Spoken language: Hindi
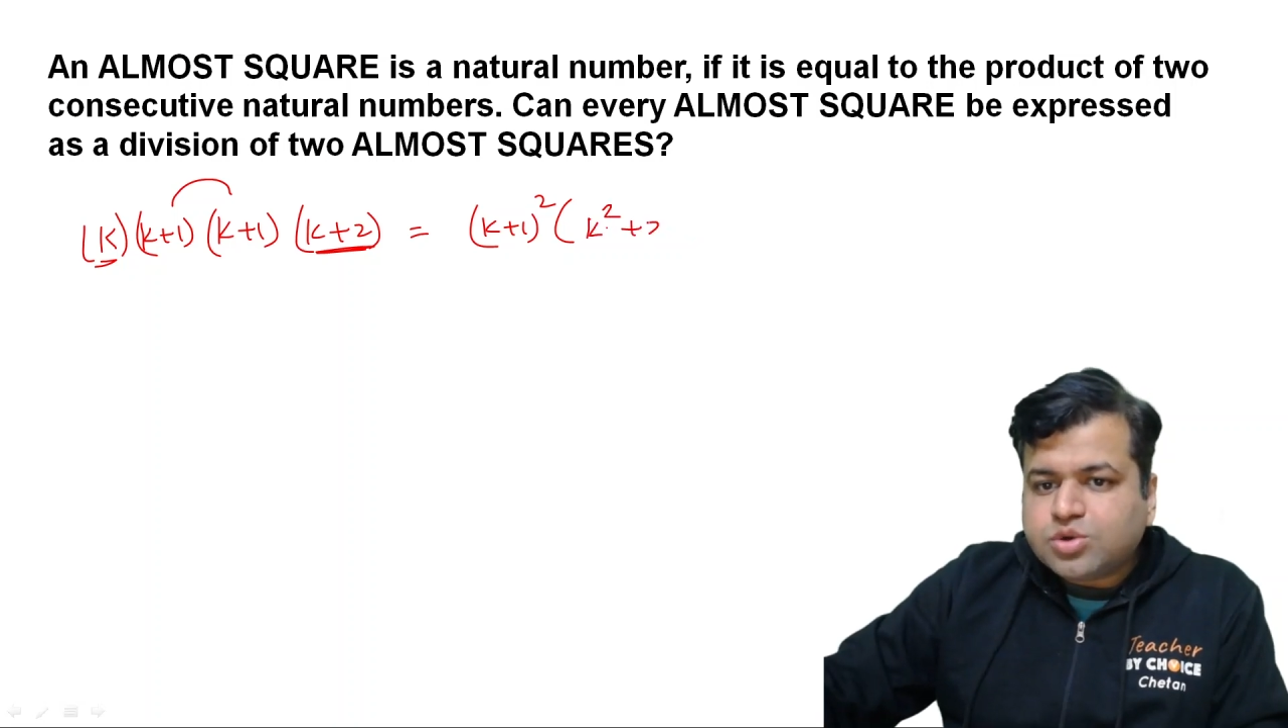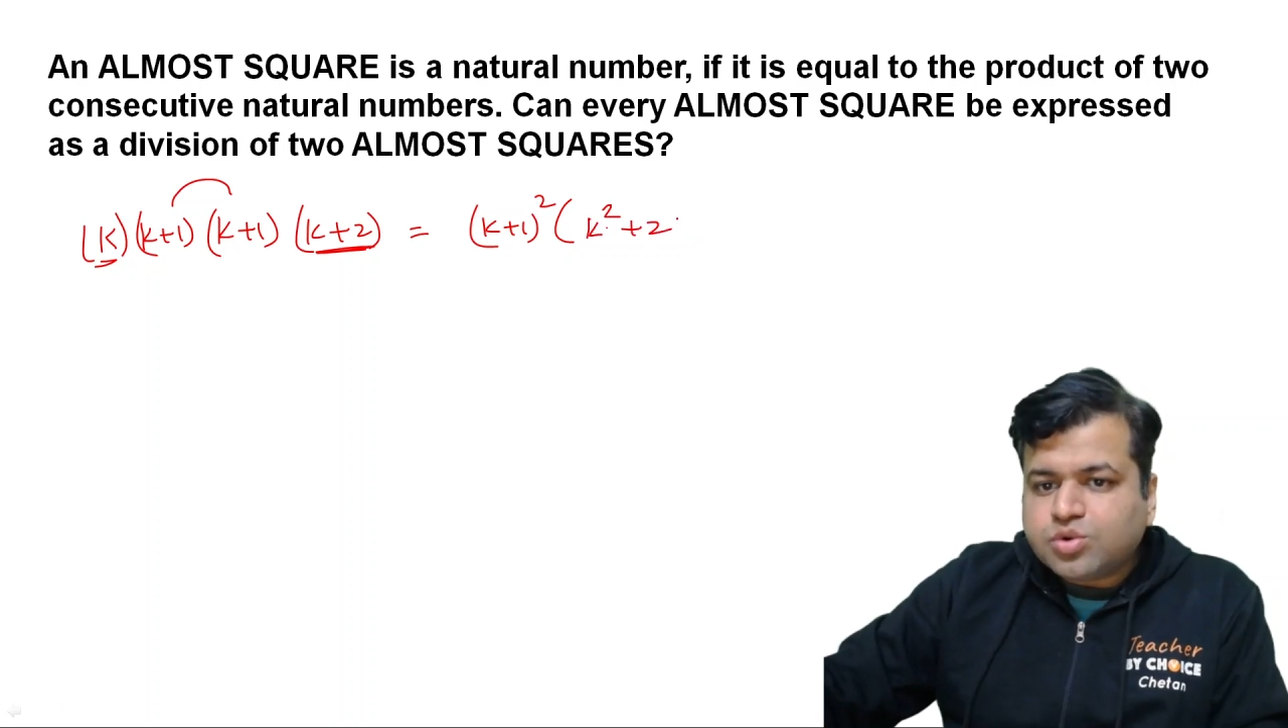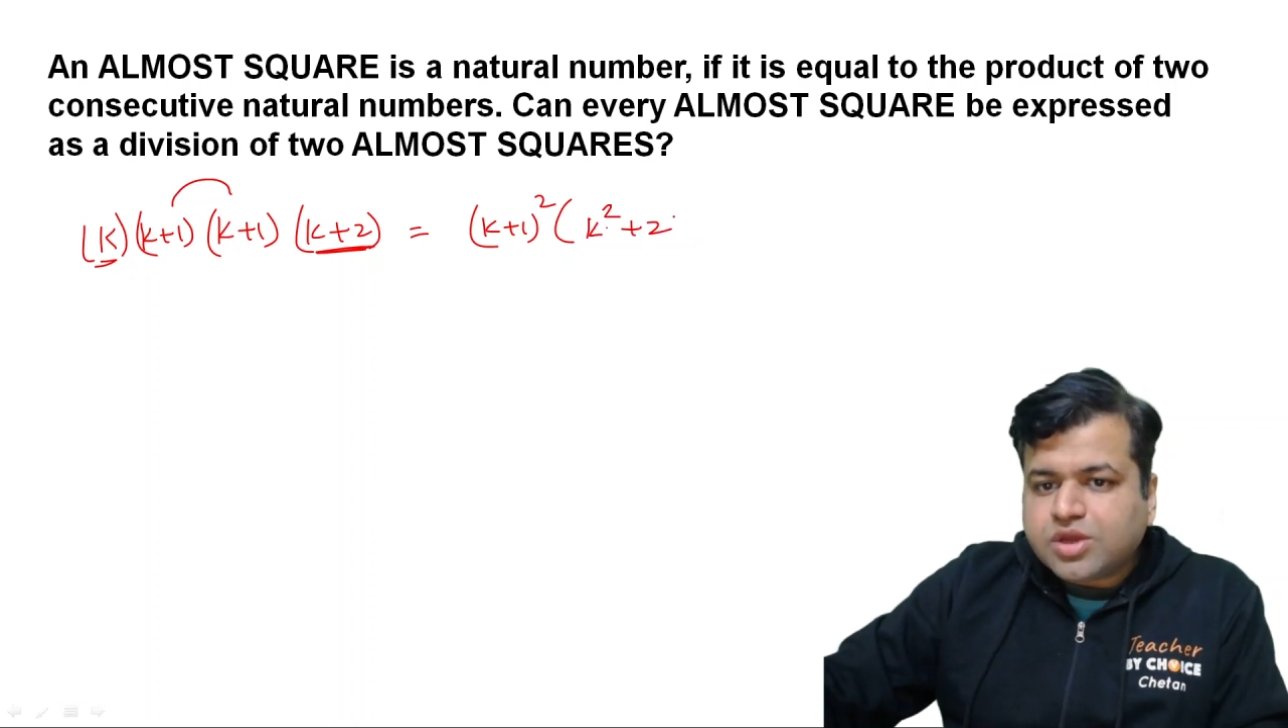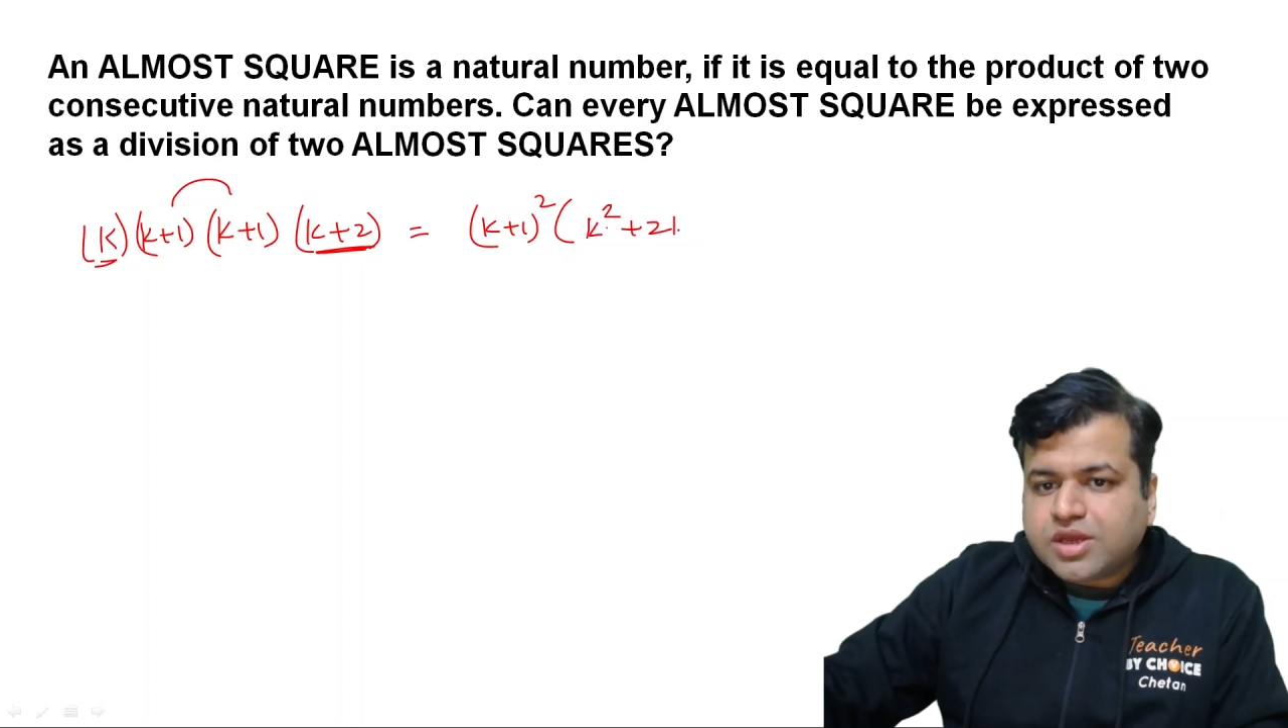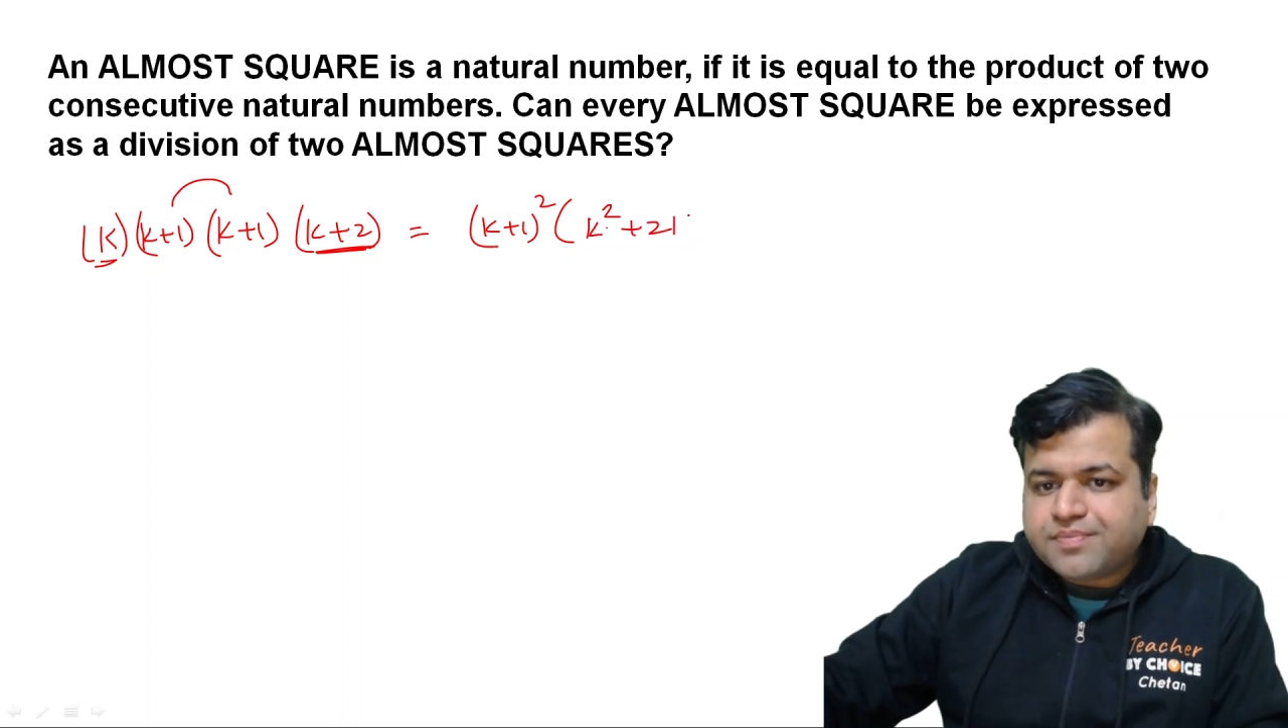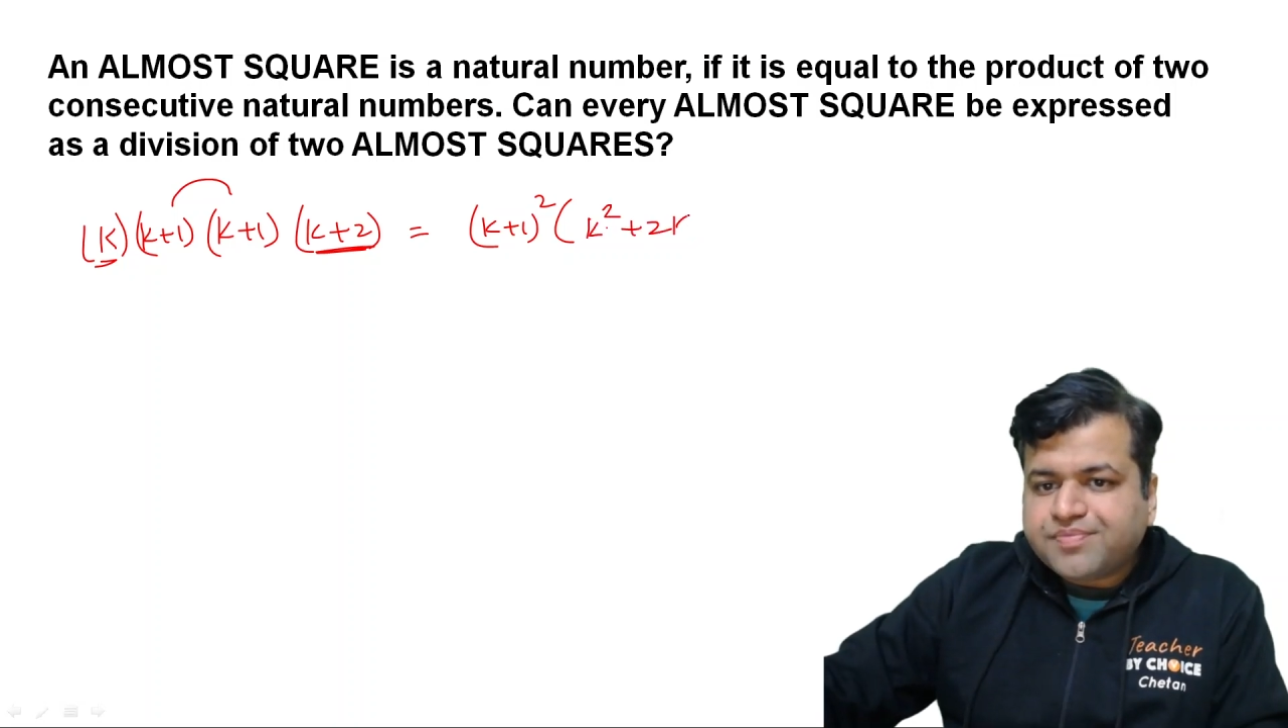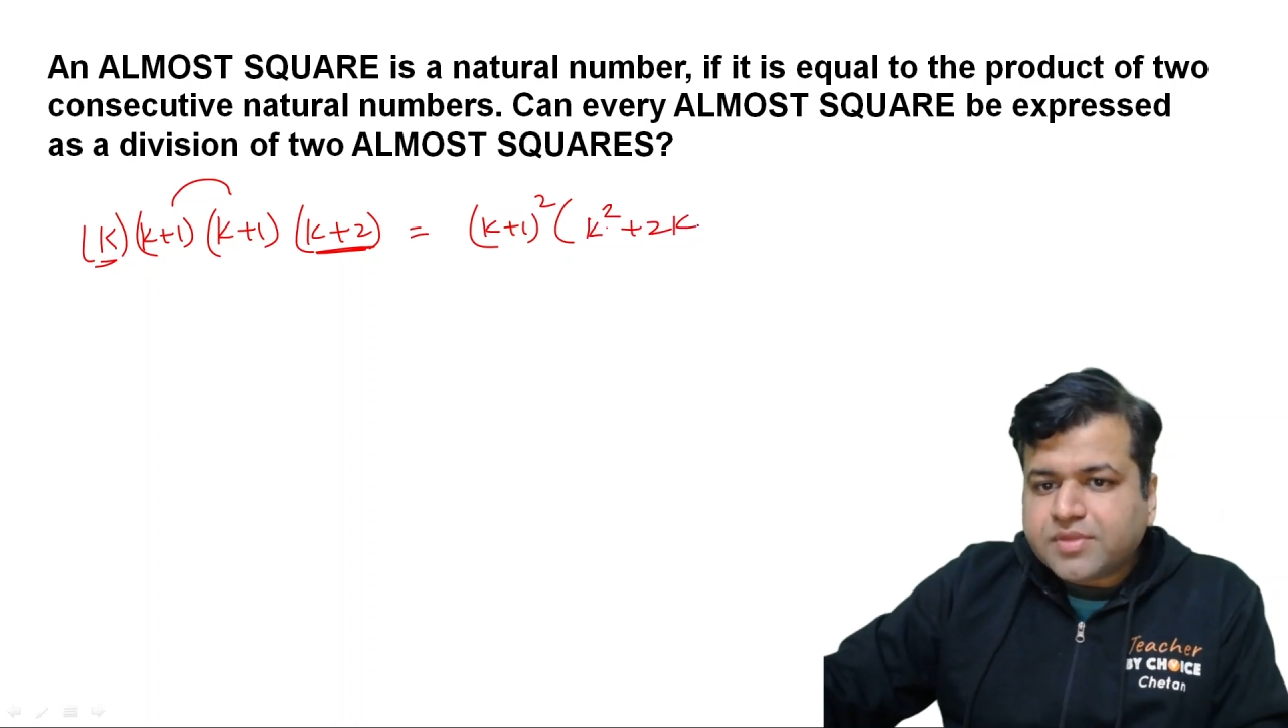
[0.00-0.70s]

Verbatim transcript: 2k